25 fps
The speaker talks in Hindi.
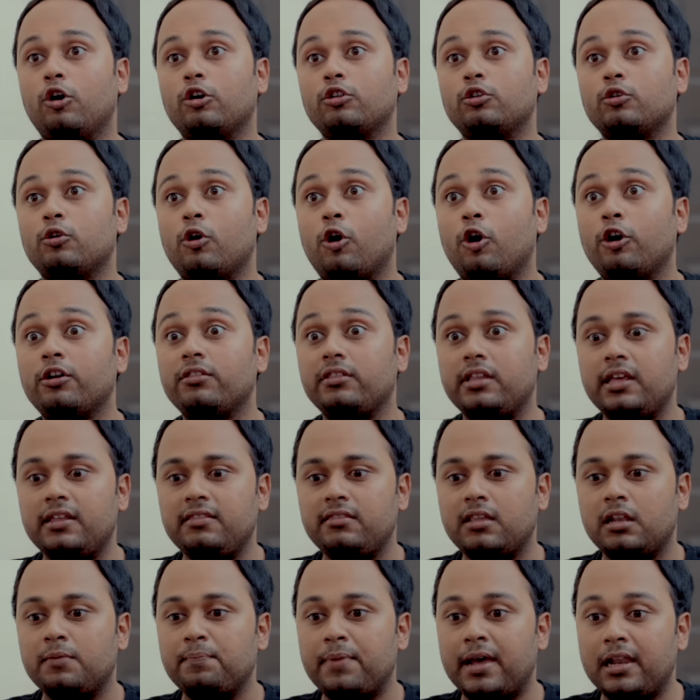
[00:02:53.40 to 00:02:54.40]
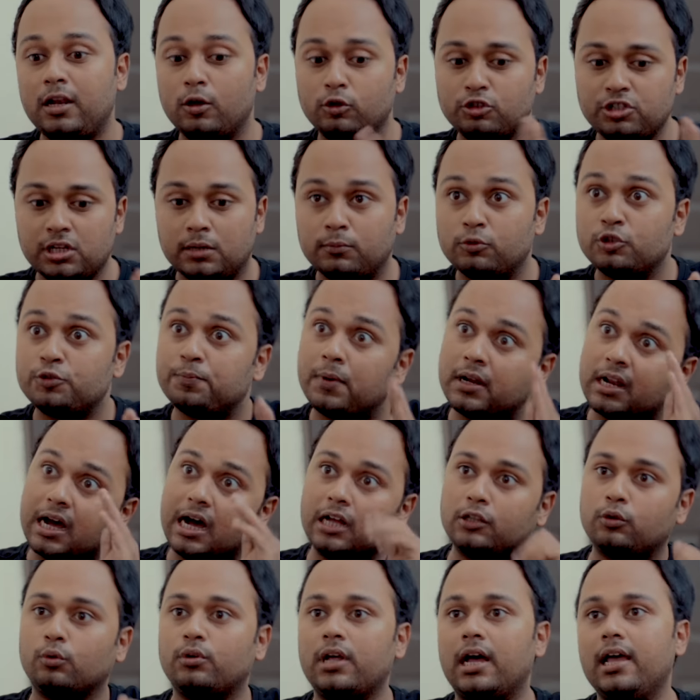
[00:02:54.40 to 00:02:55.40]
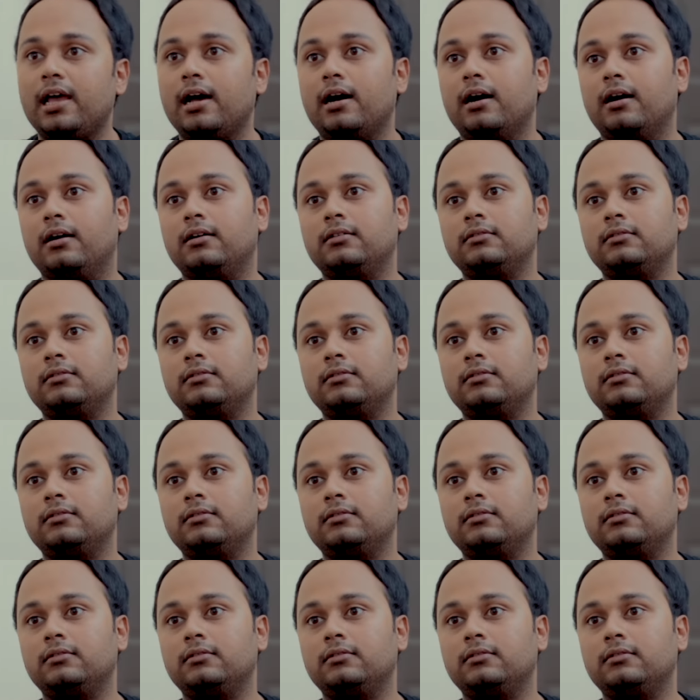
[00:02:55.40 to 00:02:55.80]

और तो और तीन दिन पहले उसने मुझ पर हाथ उठाया